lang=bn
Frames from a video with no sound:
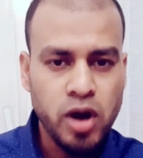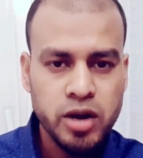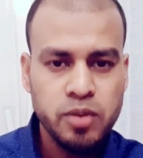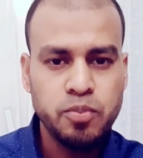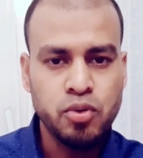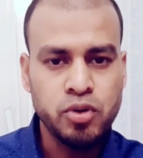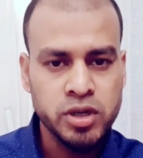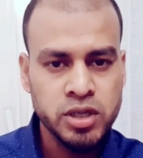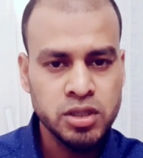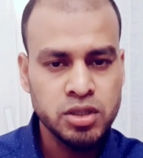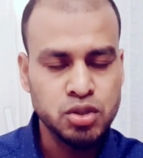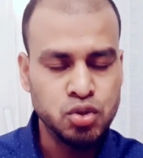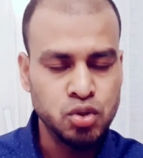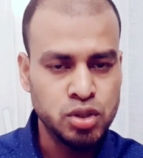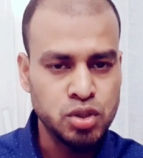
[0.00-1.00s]
তাদের
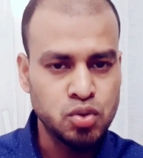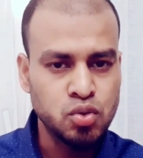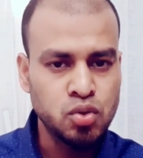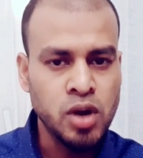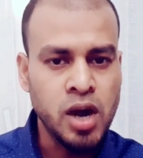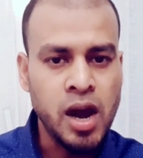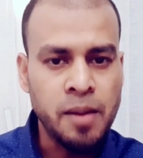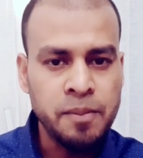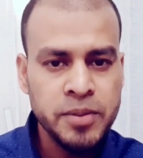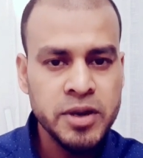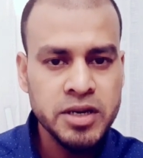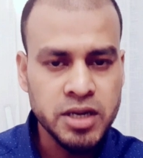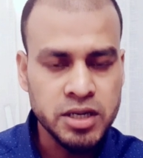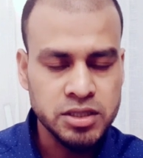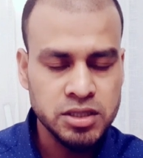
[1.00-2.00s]
ফ্যামিলির ইনকাম যদি
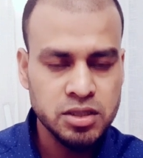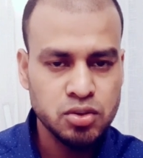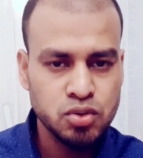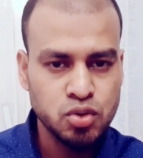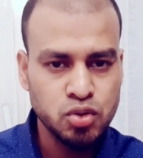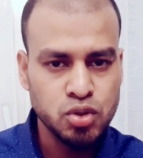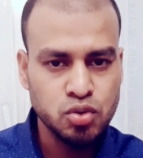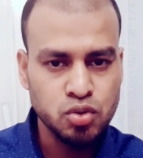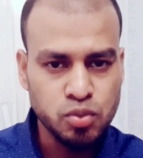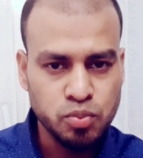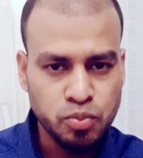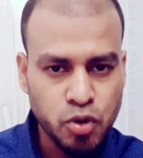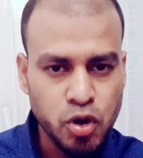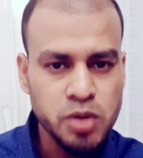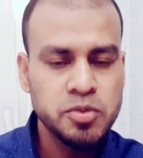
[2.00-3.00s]
হাই হয় কিন্তু সে
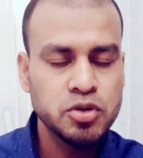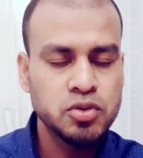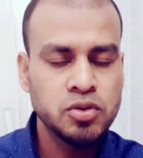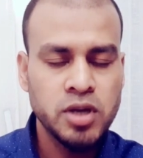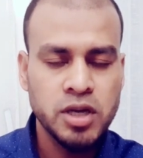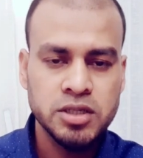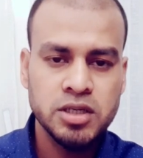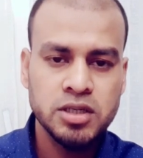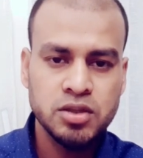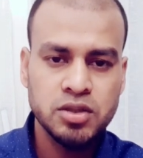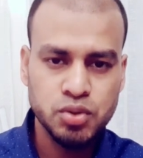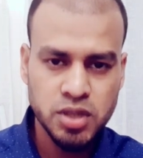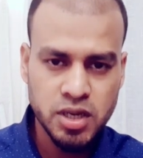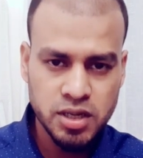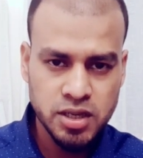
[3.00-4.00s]
কিন্তু টিউশন
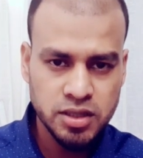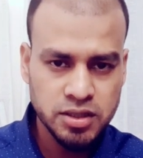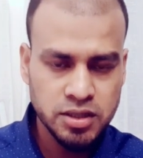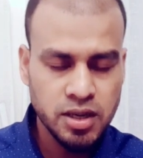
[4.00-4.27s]
ফি দিয়ে